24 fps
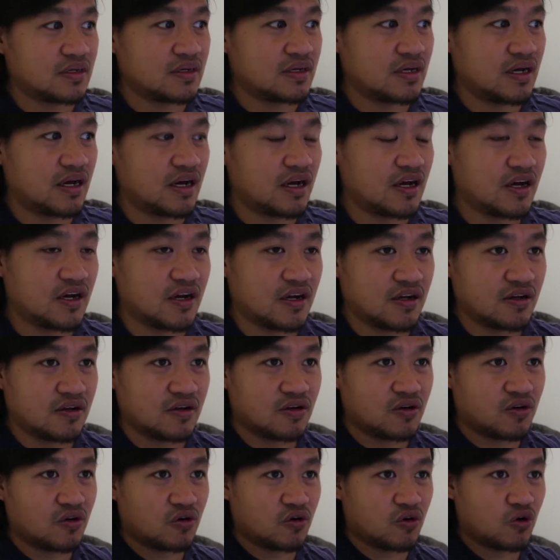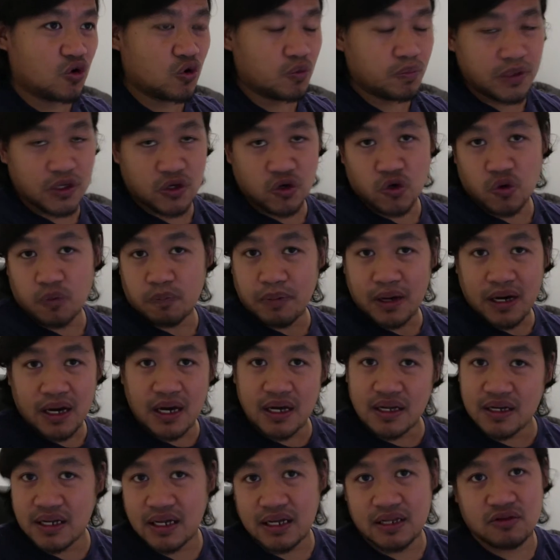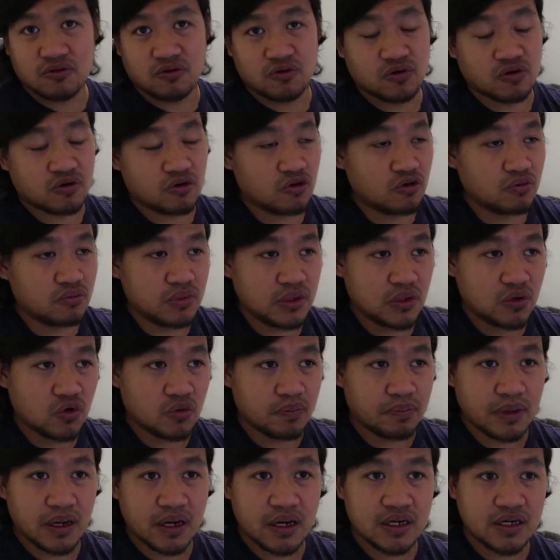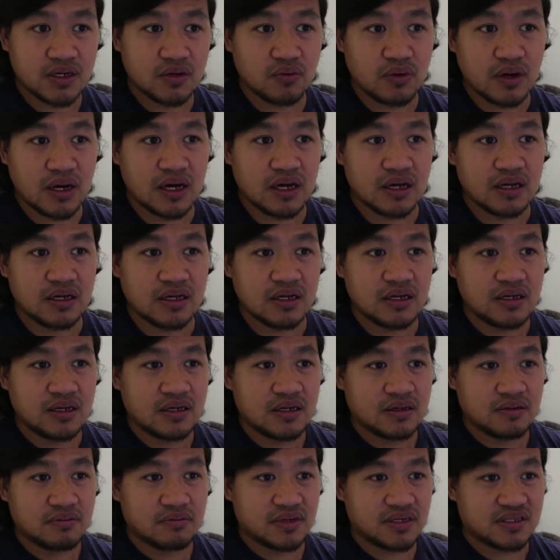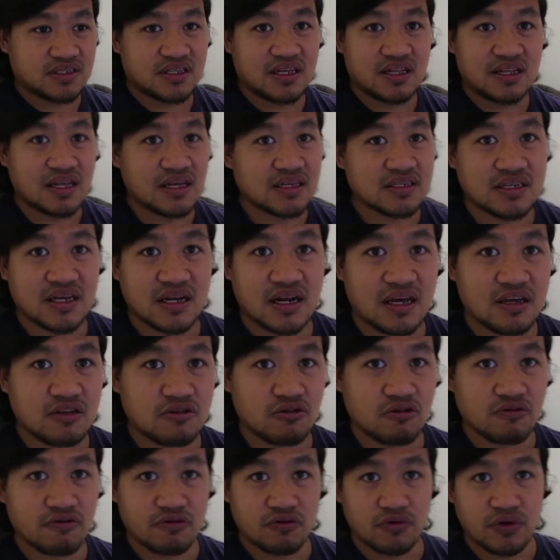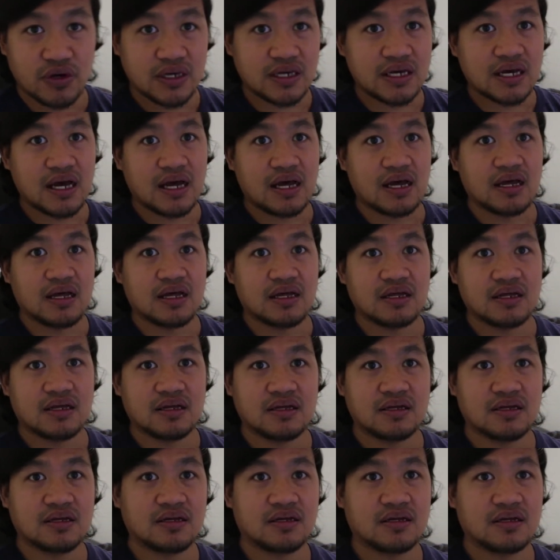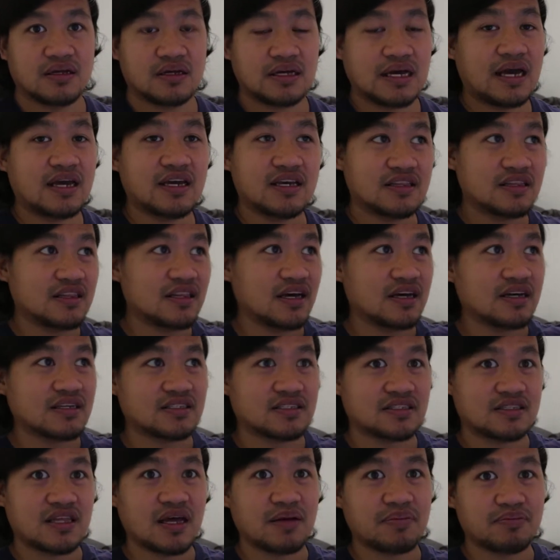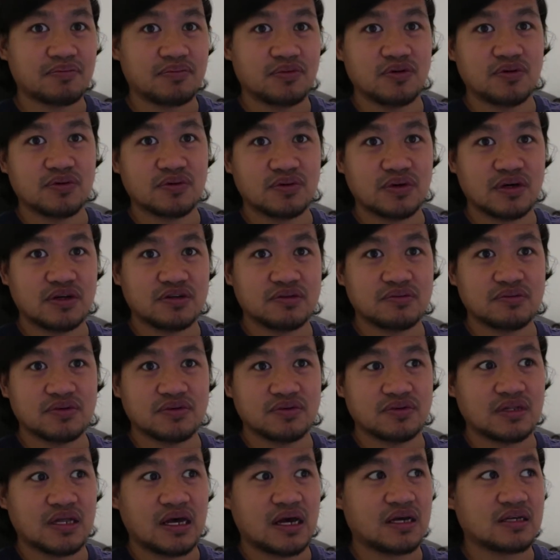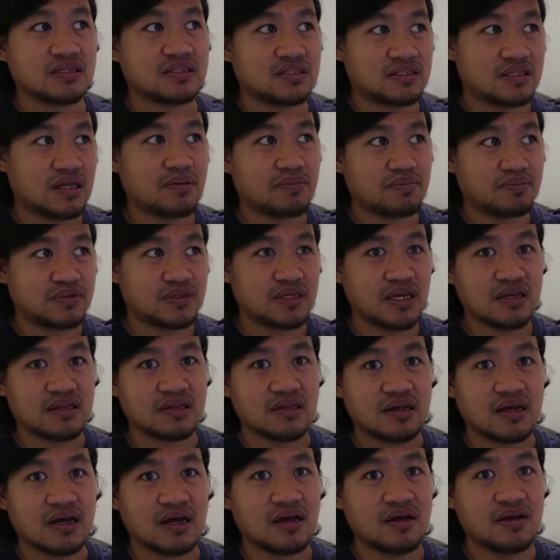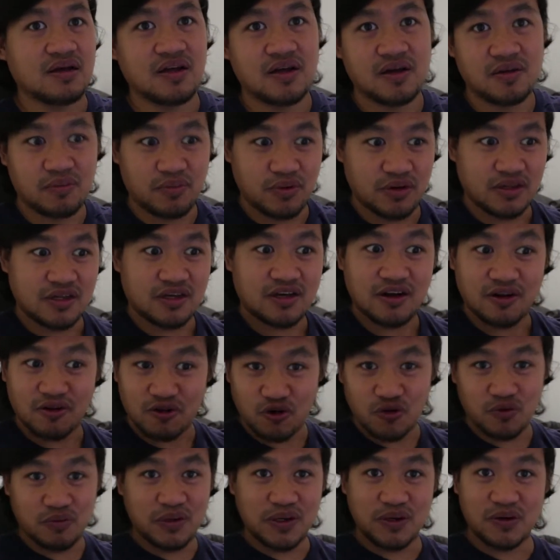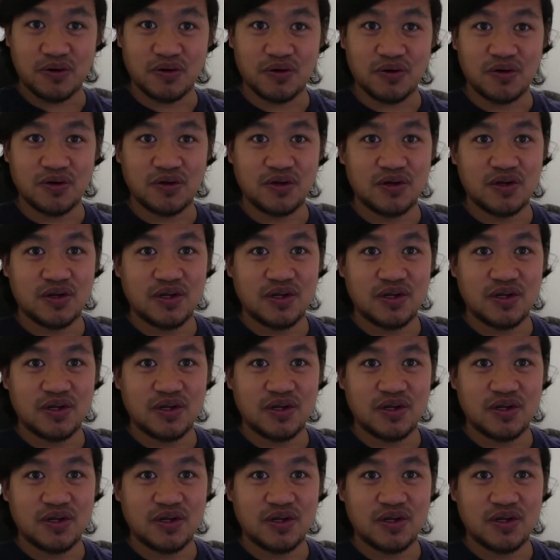uh, lumiko pa kanan or lumiko pa kaliwa basta nasa right of way ka. Kahit nakastop yung ano mo, nakastop sign ka, pwede kang lumiko.